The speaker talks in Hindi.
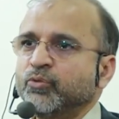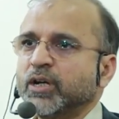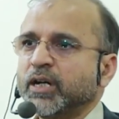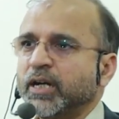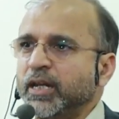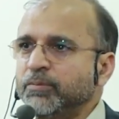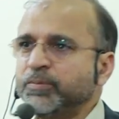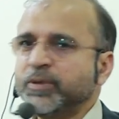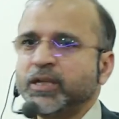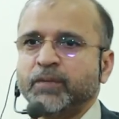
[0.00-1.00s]
वो
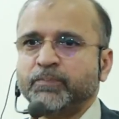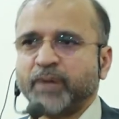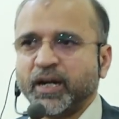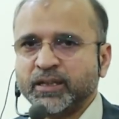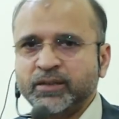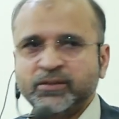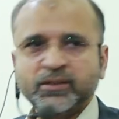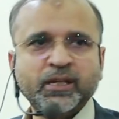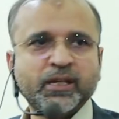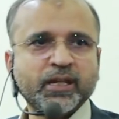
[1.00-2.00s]
कल्ब की
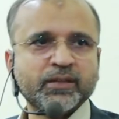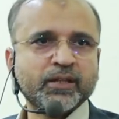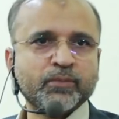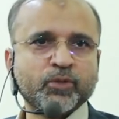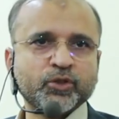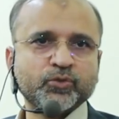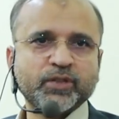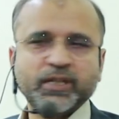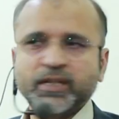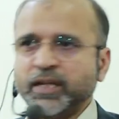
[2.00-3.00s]
पाकिजगी के अंदर
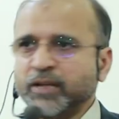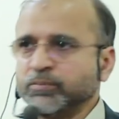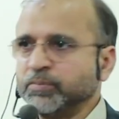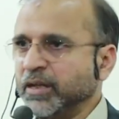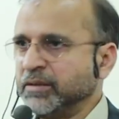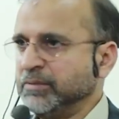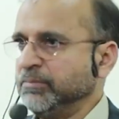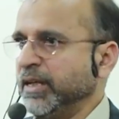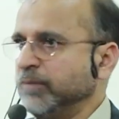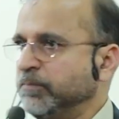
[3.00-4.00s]
मौजूद है यानी एक एक
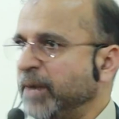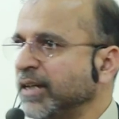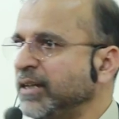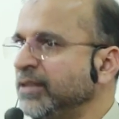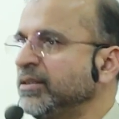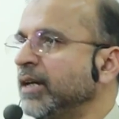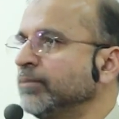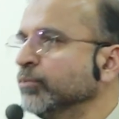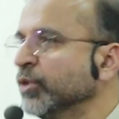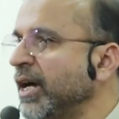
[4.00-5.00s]
एक पाकिज़ा
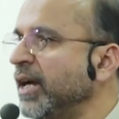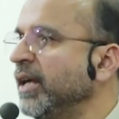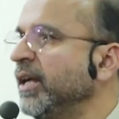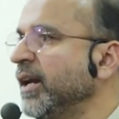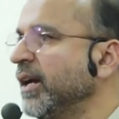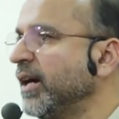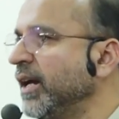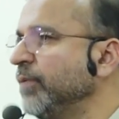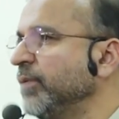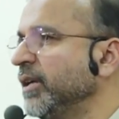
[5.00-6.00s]
मुतहर
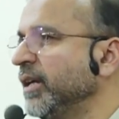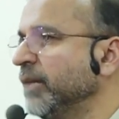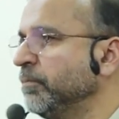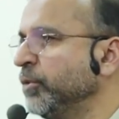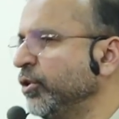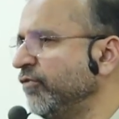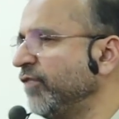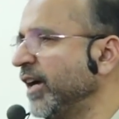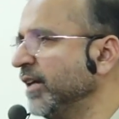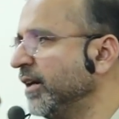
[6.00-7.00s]
कल्ब है एक
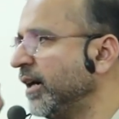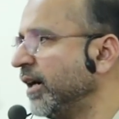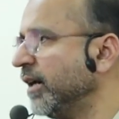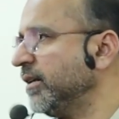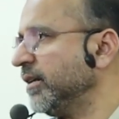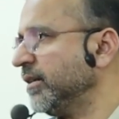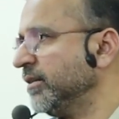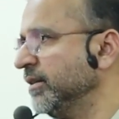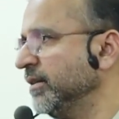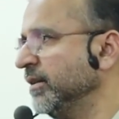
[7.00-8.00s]
प्योरीफाइड हार्ट है
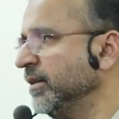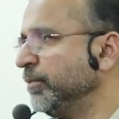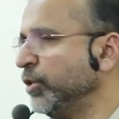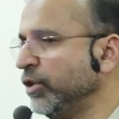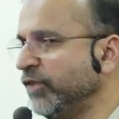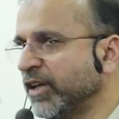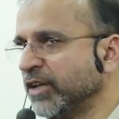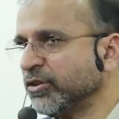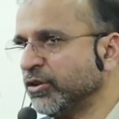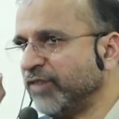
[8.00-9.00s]

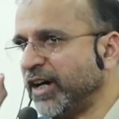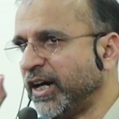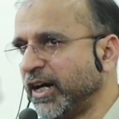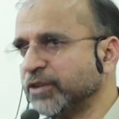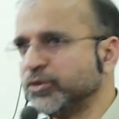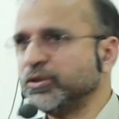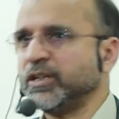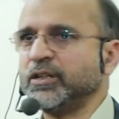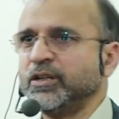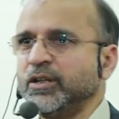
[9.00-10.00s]
प्योरीफिकेशन ऑफ हार्ट जो है